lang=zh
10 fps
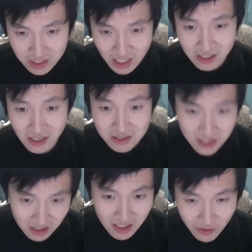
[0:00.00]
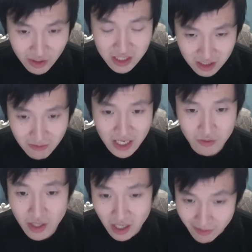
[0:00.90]
这样的真的认为自己是美女
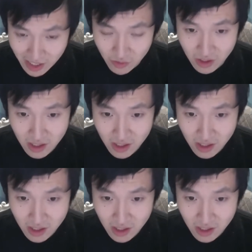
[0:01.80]
的一个美女，